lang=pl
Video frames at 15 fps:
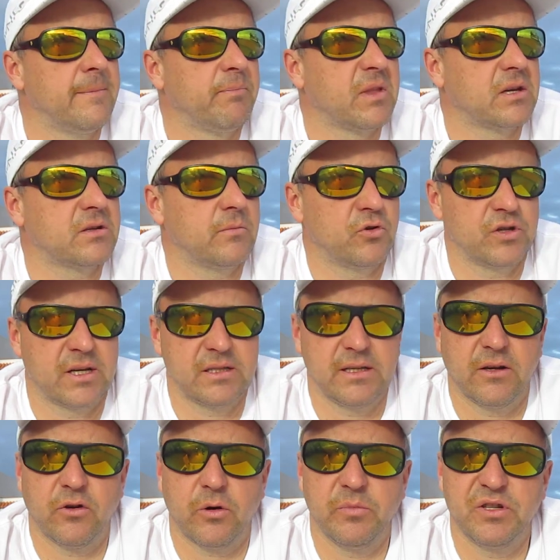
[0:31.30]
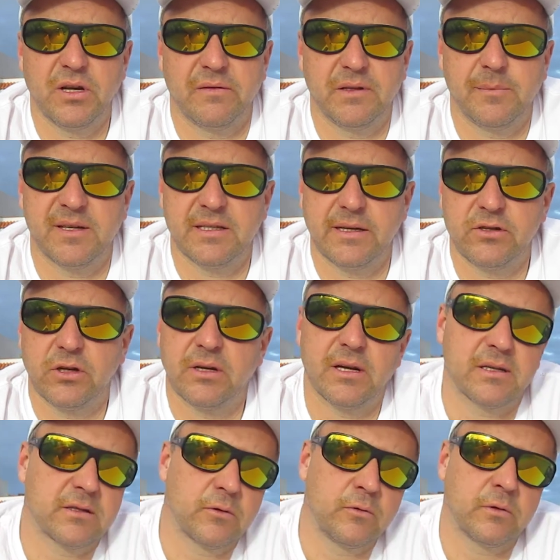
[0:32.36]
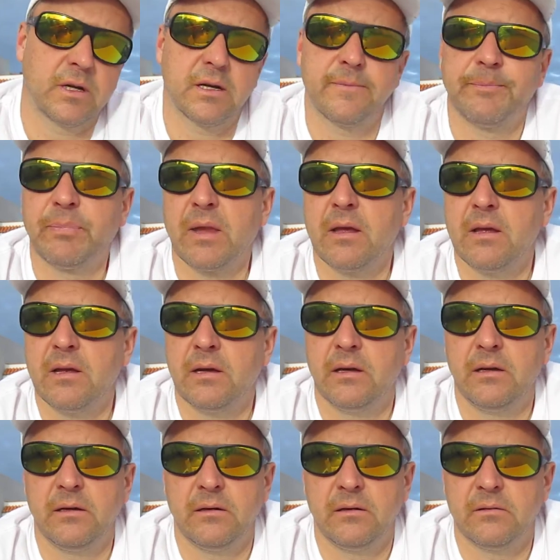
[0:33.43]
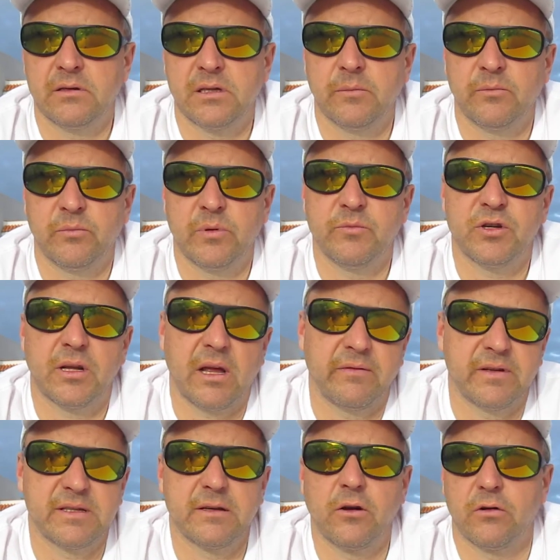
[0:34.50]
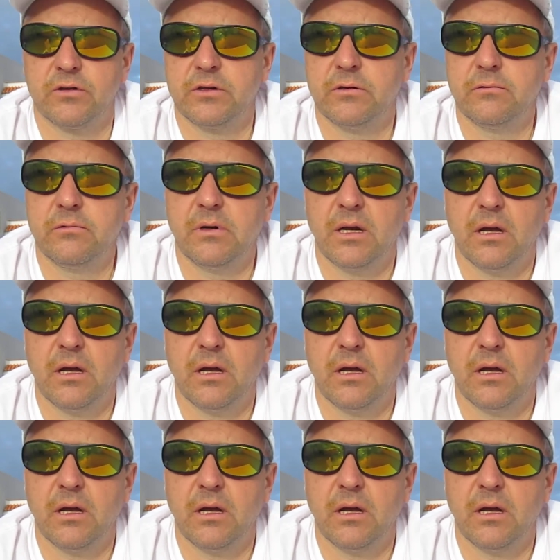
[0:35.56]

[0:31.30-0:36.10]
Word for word: że można z niego robić nawet maseczki na skórę i z tym bym się nawet zgodził.